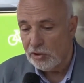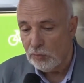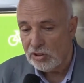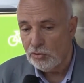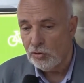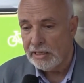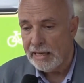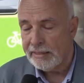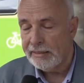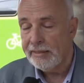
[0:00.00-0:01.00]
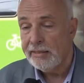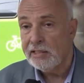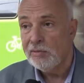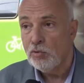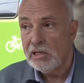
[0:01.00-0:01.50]
situazioni anche delle
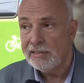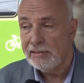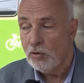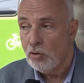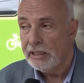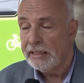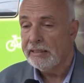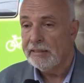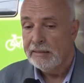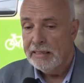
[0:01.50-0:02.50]
simulazioni